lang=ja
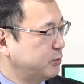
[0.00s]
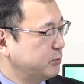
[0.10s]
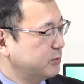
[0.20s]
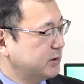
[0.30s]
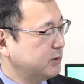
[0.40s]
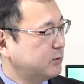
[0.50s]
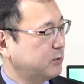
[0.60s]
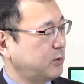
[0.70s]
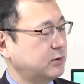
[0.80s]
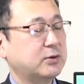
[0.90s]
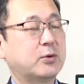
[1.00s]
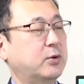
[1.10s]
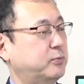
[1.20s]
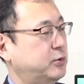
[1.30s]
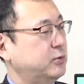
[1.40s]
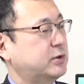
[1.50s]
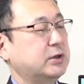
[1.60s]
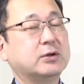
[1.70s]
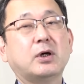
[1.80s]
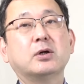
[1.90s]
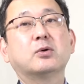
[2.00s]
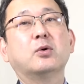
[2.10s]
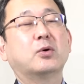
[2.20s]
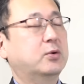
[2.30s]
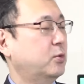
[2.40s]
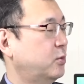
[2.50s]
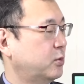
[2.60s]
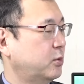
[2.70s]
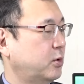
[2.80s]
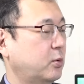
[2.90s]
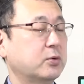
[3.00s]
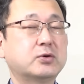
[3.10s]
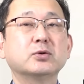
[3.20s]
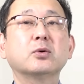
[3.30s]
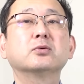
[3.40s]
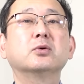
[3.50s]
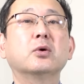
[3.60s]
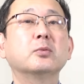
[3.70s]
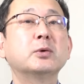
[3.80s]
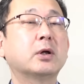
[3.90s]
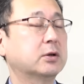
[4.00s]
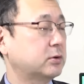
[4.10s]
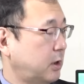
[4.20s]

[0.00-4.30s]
プージンというのはですね、これプーチン大統領のこの、これ中国語読みなんです